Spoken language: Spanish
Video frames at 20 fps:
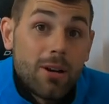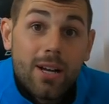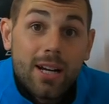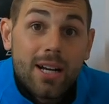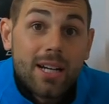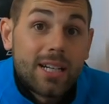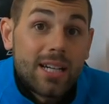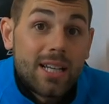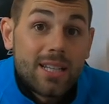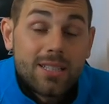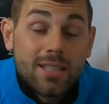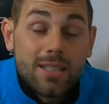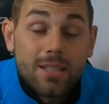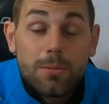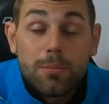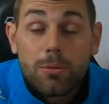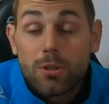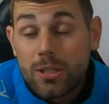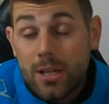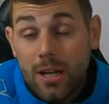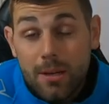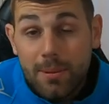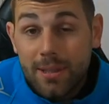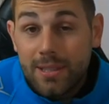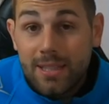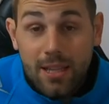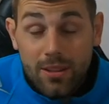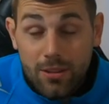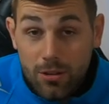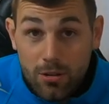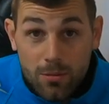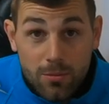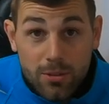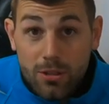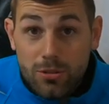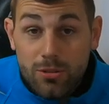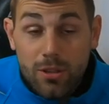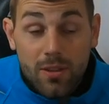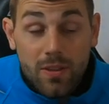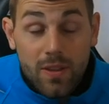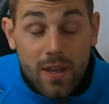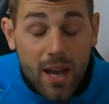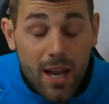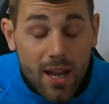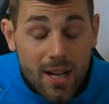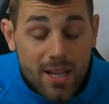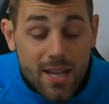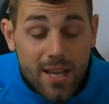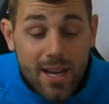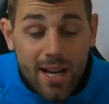una carrera de este tipo es la alimentación, como ya os decía,